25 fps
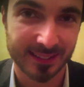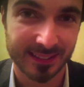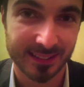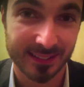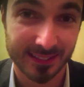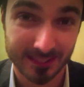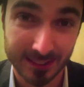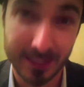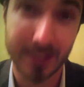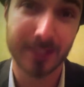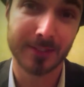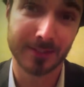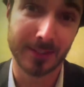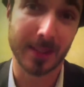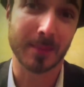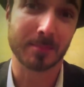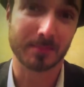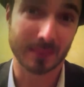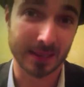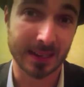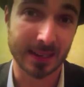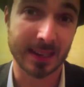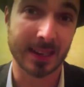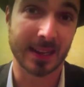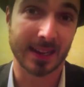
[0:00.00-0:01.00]
si fa
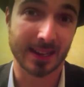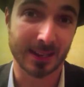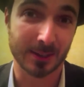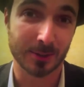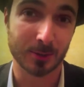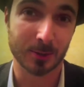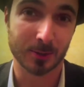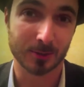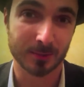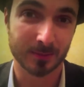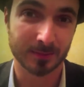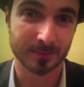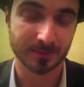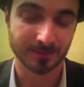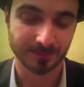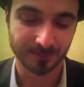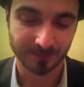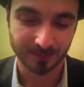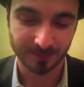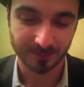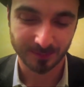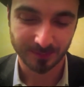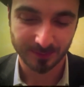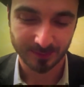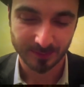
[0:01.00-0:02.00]
peccato.
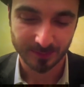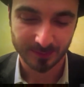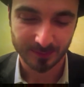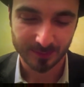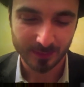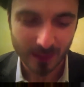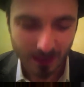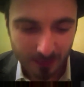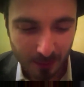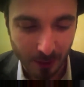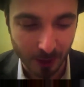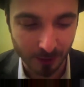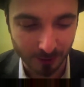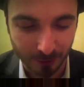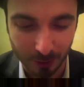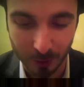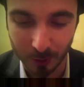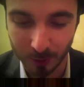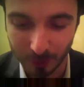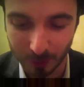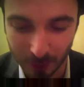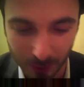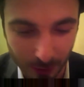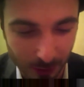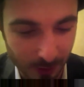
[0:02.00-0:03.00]
Però in
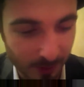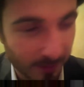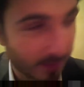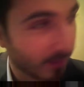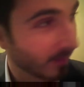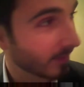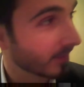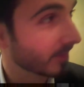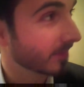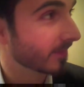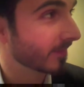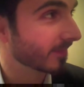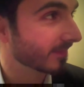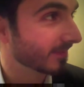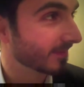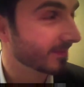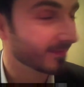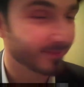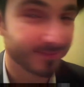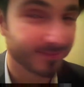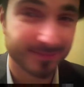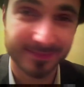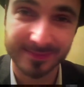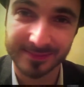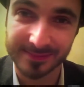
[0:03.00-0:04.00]
fondo,
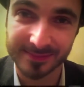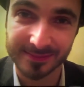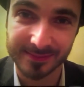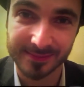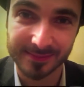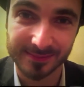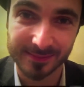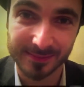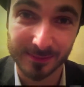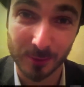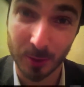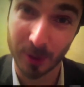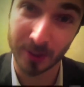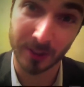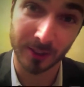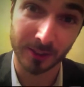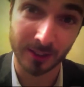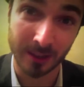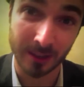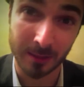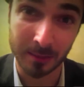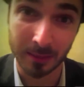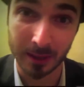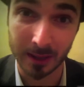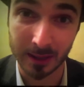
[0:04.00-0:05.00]
quasi
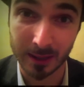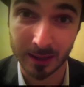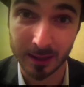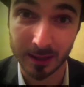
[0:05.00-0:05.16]
sempre,